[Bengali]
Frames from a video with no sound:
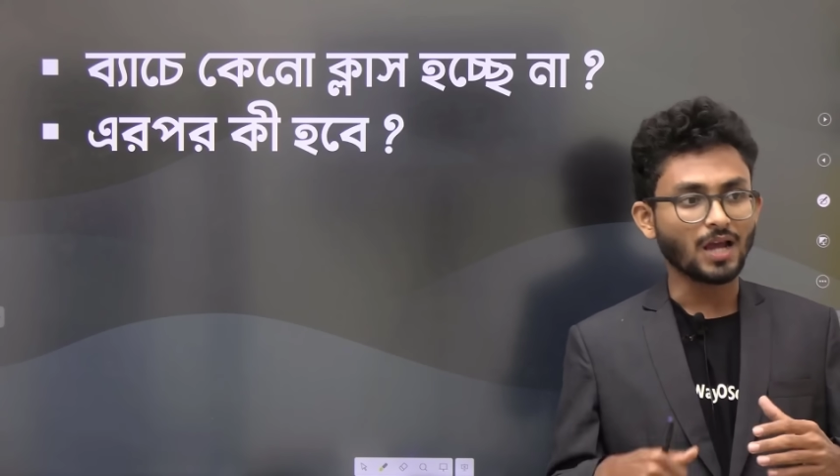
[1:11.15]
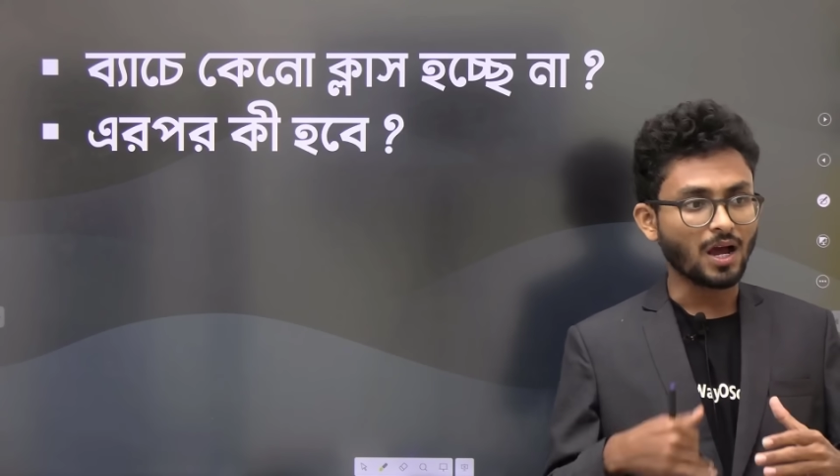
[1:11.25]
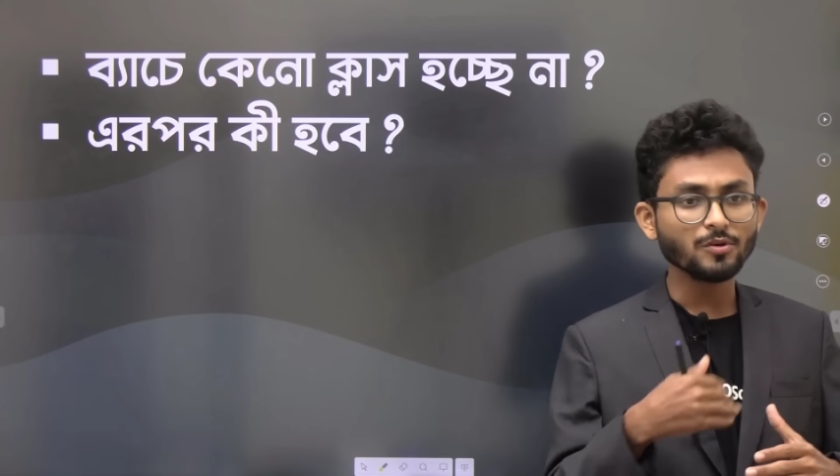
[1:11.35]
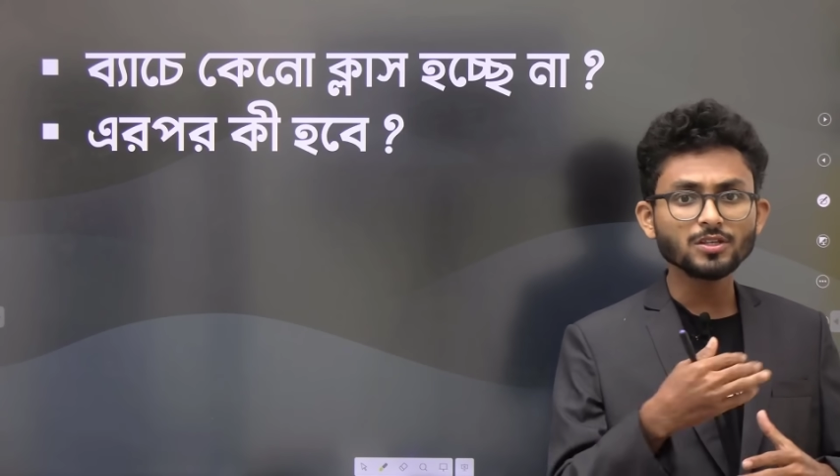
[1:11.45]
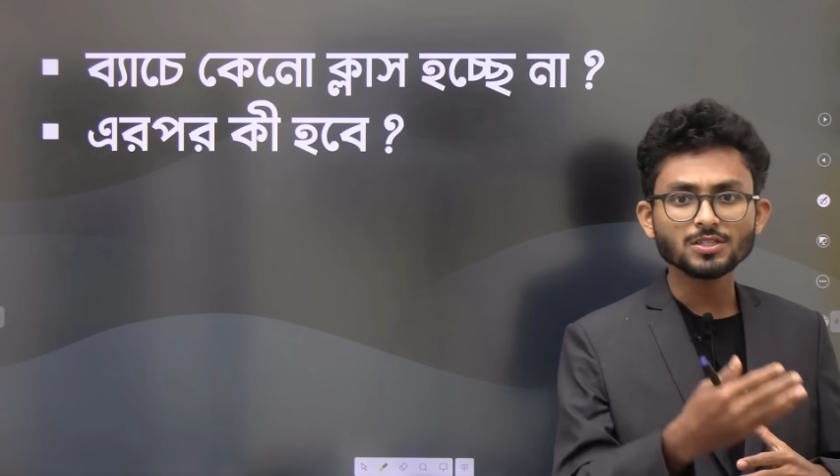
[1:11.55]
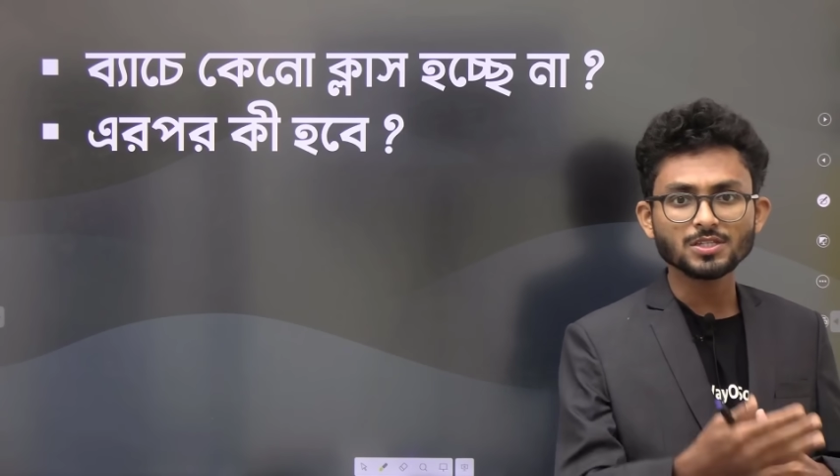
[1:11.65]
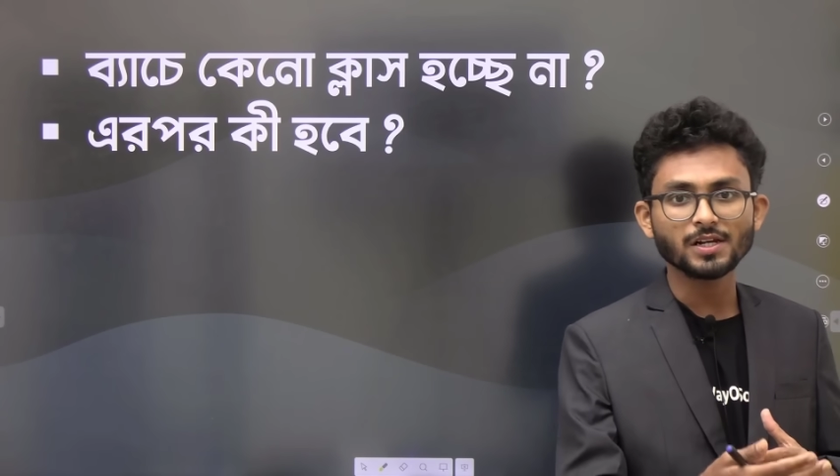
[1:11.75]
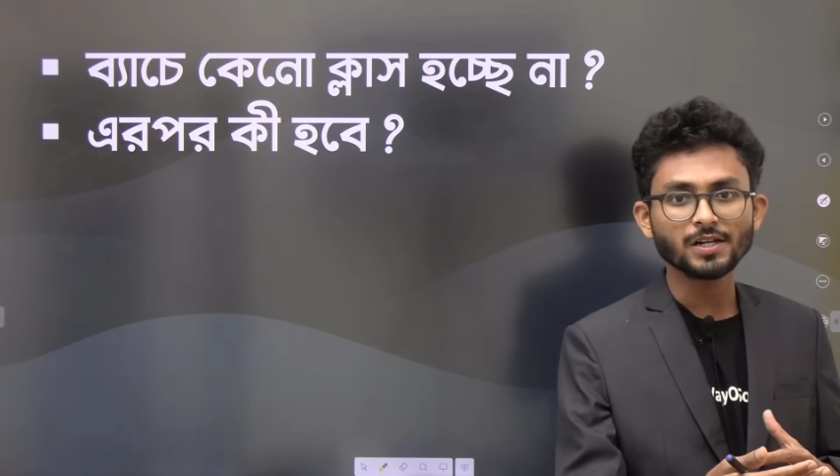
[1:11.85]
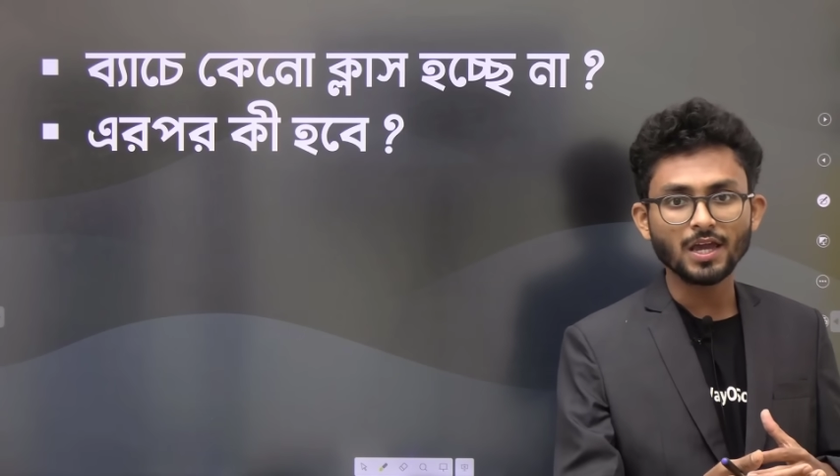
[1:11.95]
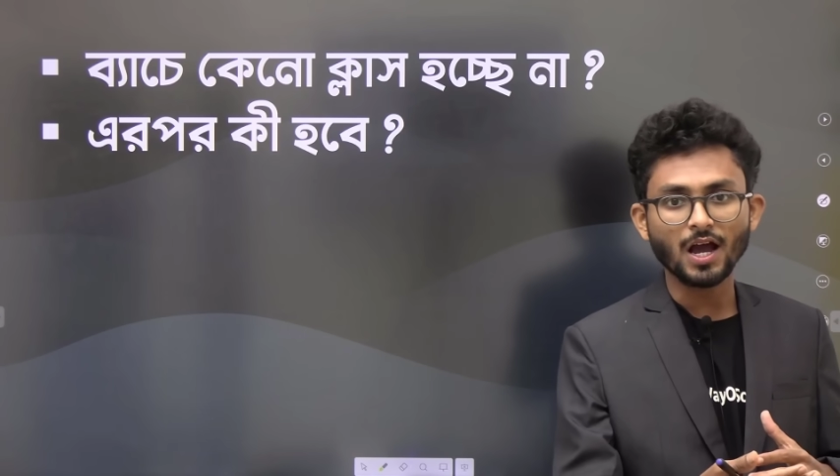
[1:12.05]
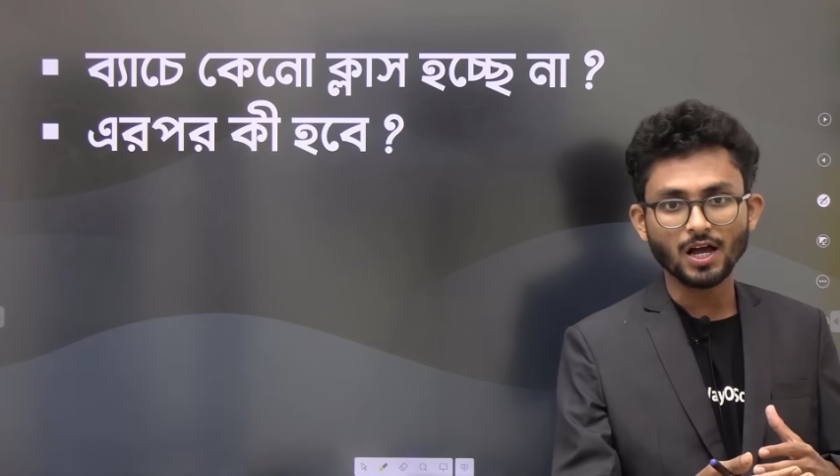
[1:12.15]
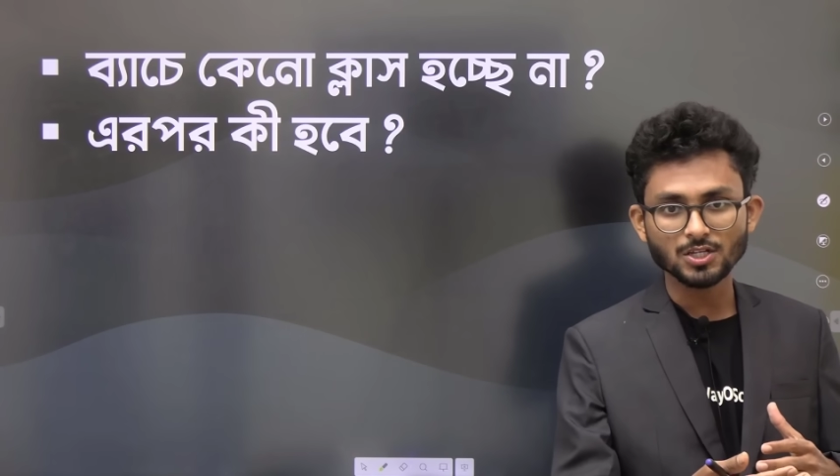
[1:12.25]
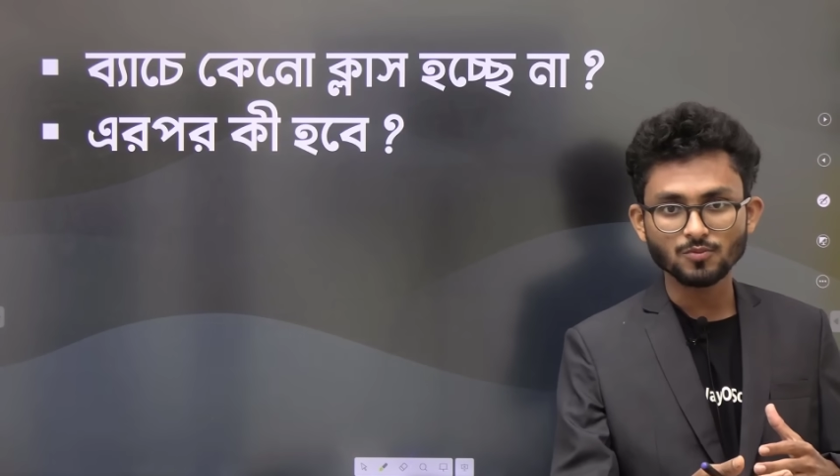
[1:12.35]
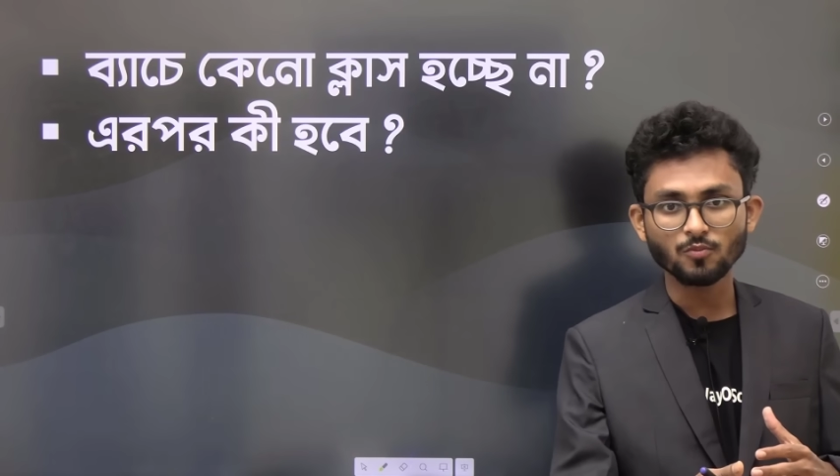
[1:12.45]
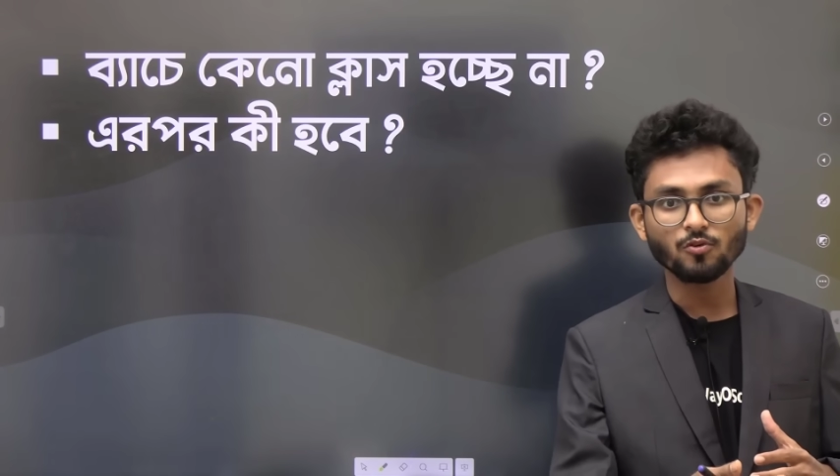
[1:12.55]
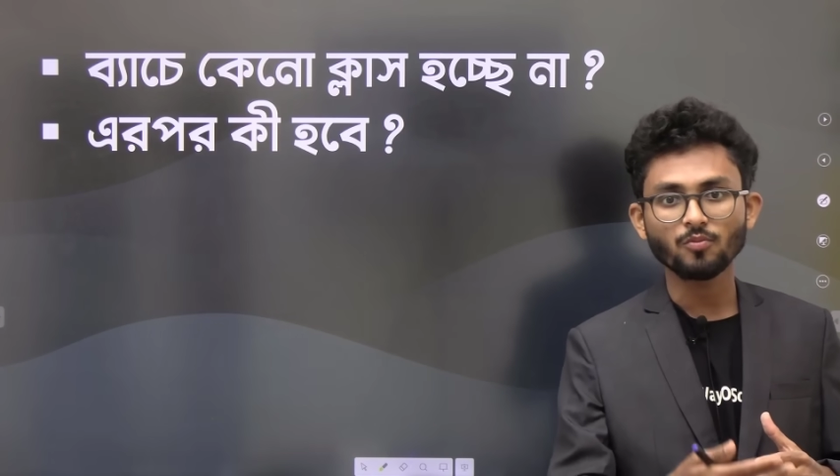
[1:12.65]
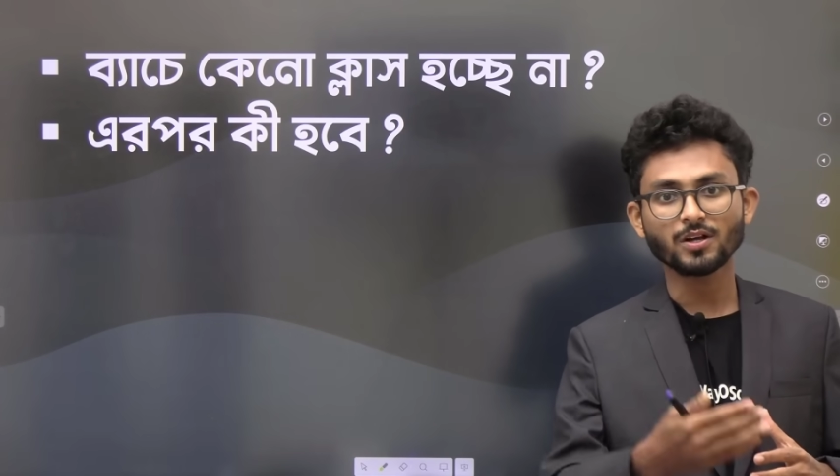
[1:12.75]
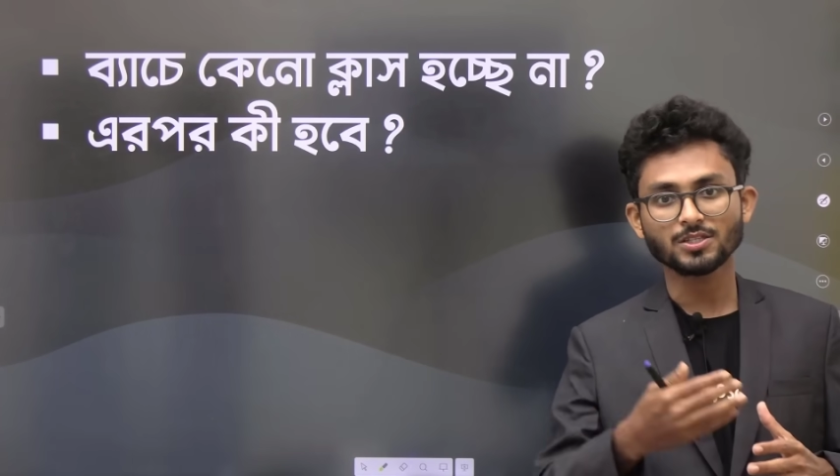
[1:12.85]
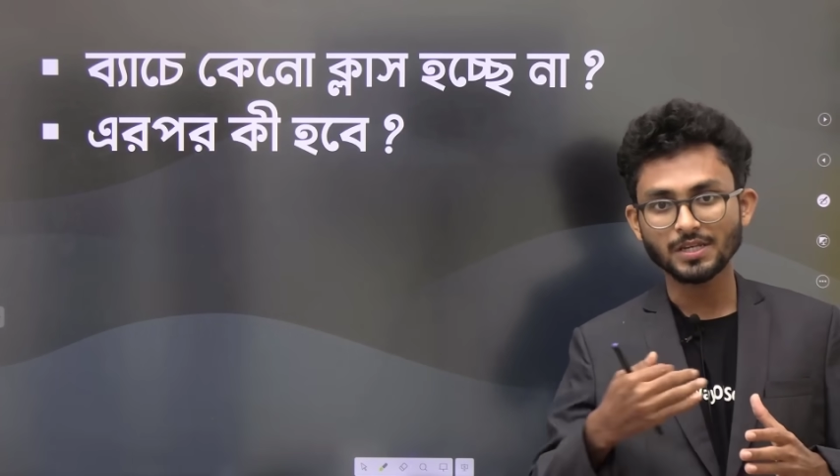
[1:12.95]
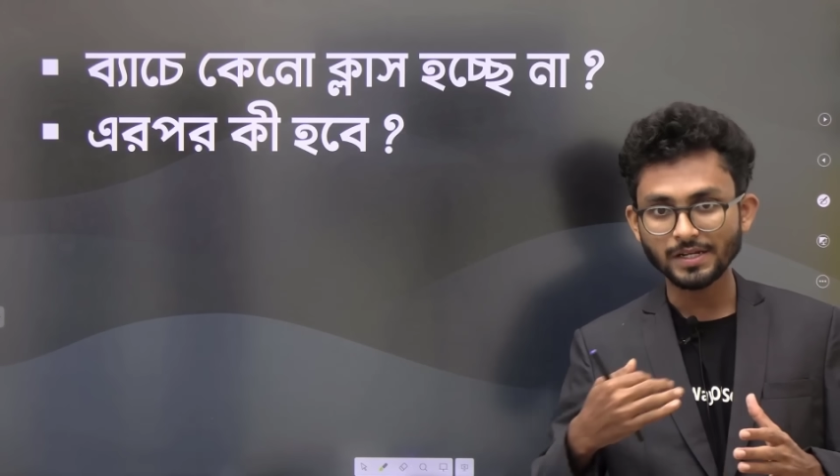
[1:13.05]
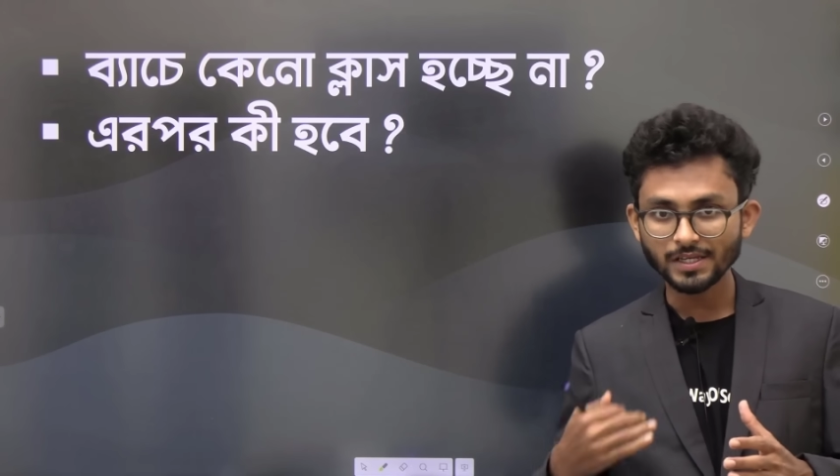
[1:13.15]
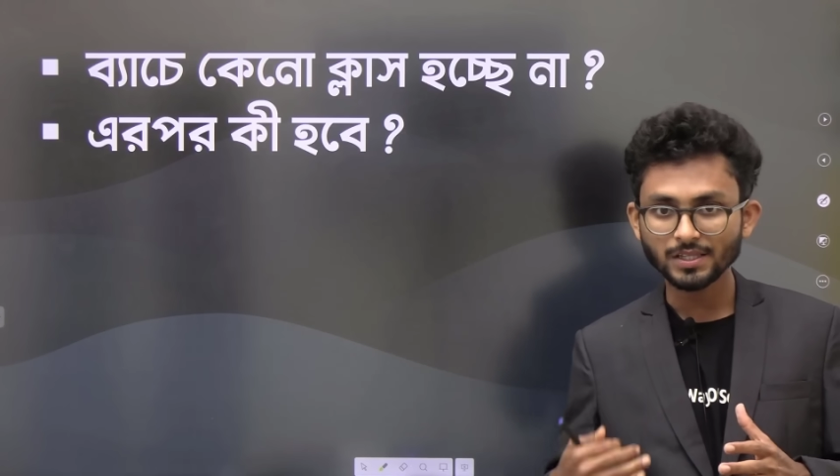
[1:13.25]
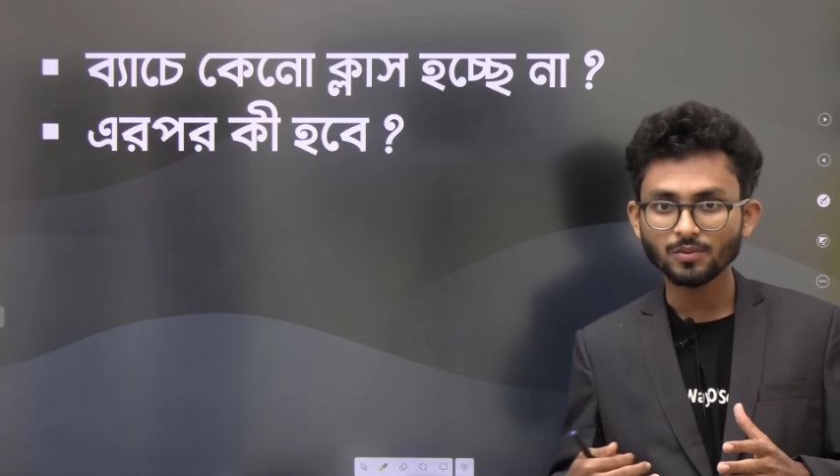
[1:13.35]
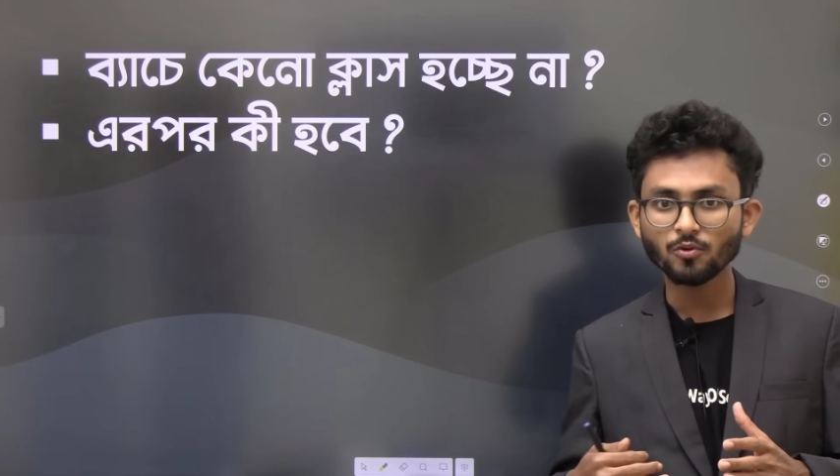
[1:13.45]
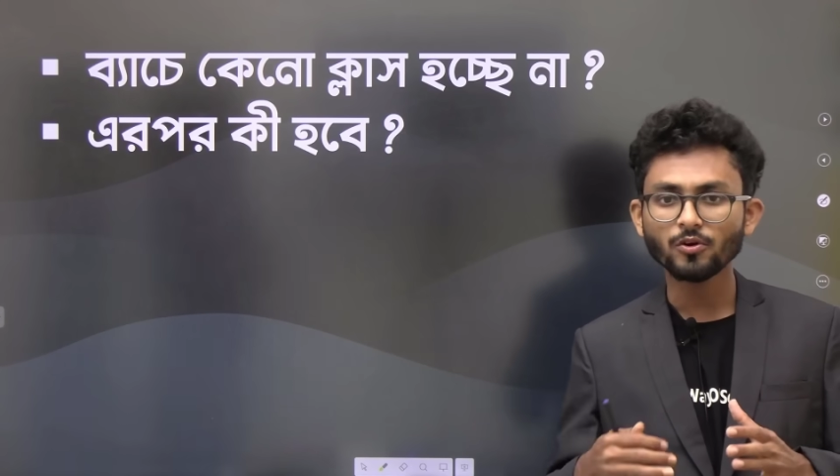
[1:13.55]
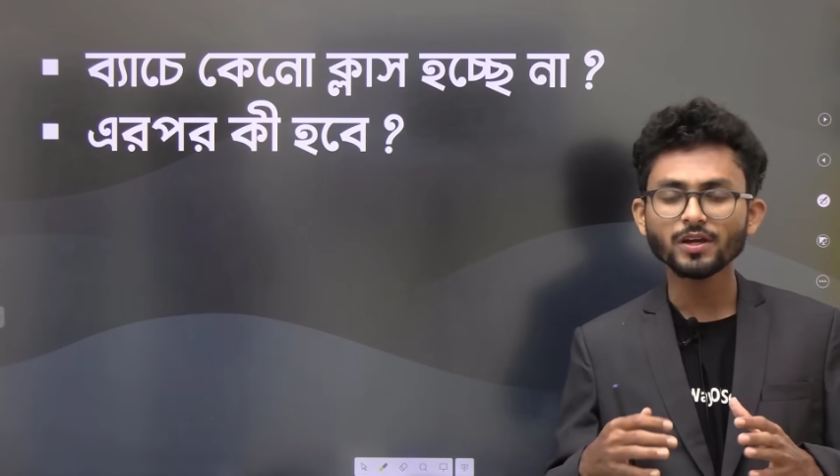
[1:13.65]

আমি যে ছেড়ে আসব বা ছেড়ে দেব